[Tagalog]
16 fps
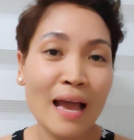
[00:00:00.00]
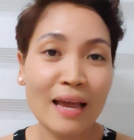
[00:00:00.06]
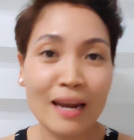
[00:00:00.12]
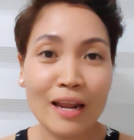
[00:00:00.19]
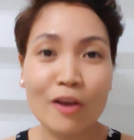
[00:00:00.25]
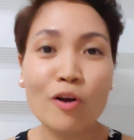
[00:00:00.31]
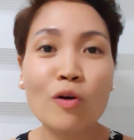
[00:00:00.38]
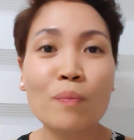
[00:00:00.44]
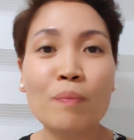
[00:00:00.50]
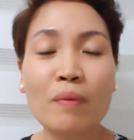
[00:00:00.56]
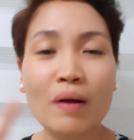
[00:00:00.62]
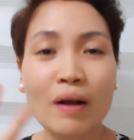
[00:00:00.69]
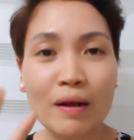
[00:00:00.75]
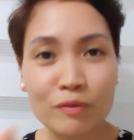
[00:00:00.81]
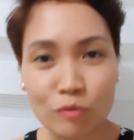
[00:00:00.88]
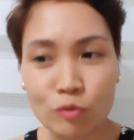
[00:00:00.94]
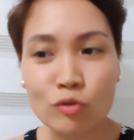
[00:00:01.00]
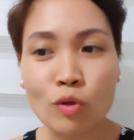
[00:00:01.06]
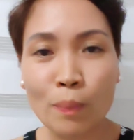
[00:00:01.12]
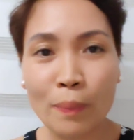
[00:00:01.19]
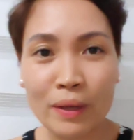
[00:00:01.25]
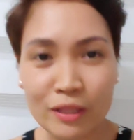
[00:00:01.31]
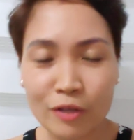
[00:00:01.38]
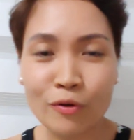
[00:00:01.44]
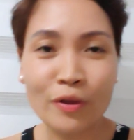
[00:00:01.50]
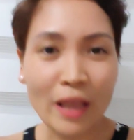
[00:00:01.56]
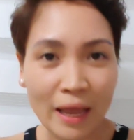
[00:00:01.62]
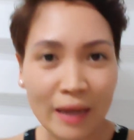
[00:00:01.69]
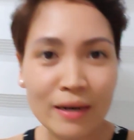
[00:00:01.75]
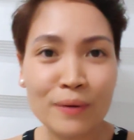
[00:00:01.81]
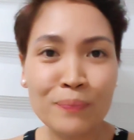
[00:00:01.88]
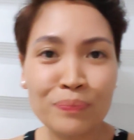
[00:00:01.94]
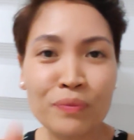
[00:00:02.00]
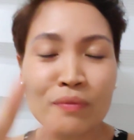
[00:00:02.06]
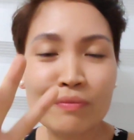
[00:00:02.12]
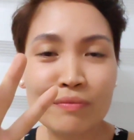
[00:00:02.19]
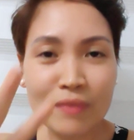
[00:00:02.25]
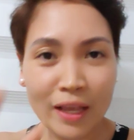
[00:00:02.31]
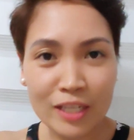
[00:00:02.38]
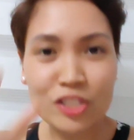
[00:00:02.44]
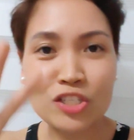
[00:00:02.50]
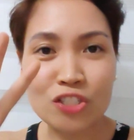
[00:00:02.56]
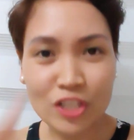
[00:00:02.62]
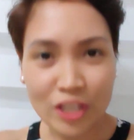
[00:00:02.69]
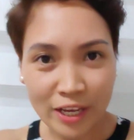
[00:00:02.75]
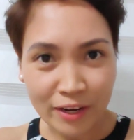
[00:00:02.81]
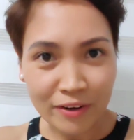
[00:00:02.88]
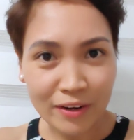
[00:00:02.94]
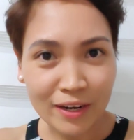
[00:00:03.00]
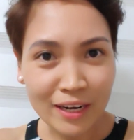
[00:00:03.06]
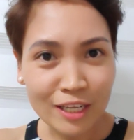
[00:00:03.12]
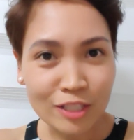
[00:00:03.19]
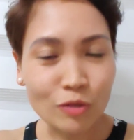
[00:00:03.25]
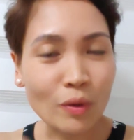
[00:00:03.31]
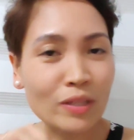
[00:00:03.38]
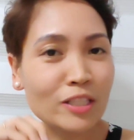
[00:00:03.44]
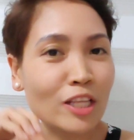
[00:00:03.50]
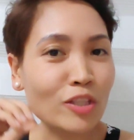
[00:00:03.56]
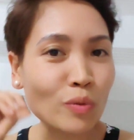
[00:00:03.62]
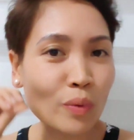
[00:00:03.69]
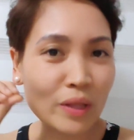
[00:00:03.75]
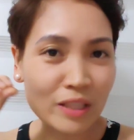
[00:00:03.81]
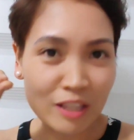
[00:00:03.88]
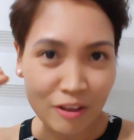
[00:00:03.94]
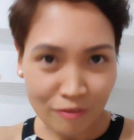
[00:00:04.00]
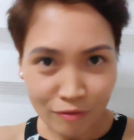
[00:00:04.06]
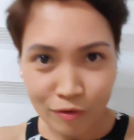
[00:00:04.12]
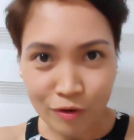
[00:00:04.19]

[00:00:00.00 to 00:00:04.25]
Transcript: And I hope magatutupad ko yan next year, 2024.